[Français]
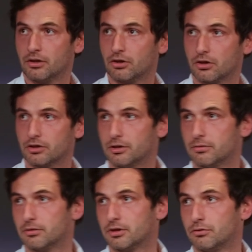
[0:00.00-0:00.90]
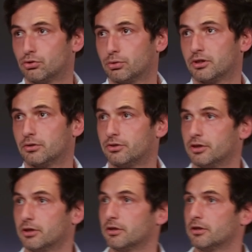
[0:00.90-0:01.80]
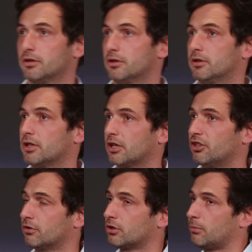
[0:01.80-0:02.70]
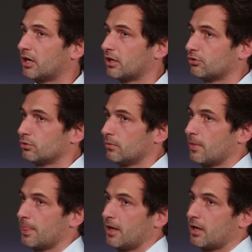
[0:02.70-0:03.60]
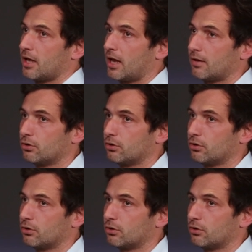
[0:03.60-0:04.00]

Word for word: sortie si vous souhaitez aussi diriger votre embarcation avec